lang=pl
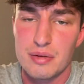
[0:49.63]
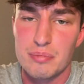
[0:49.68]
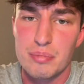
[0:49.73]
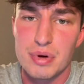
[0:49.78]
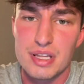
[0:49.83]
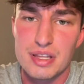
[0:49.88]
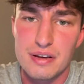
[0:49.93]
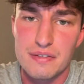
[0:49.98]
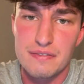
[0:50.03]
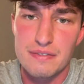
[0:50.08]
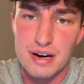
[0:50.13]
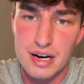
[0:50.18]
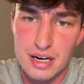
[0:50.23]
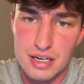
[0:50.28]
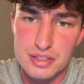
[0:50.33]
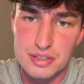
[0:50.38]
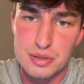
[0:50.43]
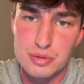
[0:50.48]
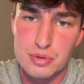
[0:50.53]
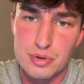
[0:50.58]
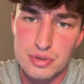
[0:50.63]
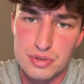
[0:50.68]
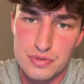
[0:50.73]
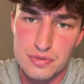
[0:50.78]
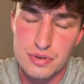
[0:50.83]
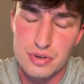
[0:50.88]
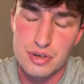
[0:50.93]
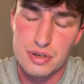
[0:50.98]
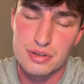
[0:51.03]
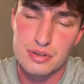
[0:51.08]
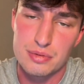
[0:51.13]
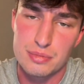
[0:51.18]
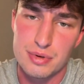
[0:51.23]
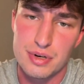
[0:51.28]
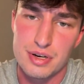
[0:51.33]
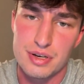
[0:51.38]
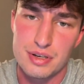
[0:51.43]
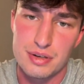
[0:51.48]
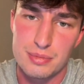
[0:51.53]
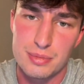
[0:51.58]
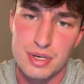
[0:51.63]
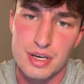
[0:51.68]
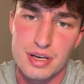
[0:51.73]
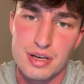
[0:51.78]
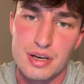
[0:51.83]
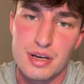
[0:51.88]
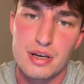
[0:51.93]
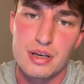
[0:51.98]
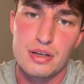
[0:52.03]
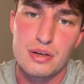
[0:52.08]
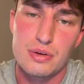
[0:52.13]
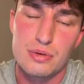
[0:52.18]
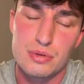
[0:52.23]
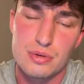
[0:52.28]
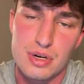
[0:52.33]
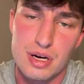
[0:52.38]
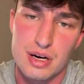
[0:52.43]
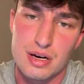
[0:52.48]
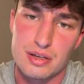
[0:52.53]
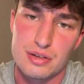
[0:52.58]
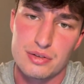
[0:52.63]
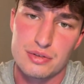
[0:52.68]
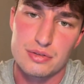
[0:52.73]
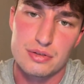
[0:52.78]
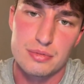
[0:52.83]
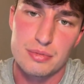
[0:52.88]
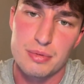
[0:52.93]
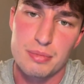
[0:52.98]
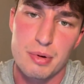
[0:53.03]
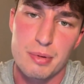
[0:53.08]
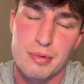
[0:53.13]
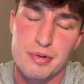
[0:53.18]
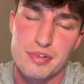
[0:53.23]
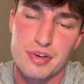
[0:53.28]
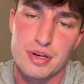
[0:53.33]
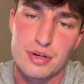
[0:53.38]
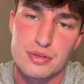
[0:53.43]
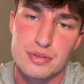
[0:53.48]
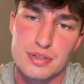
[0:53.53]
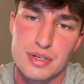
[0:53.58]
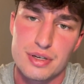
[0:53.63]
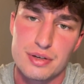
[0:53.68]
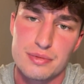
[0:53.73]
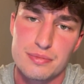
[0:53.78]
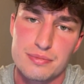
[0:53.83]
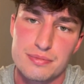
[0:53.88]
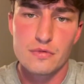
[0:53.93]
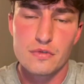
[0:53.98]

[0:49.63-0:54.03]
Będę walczył o swoje dobre imię i ukaranie osoby pomawiającej.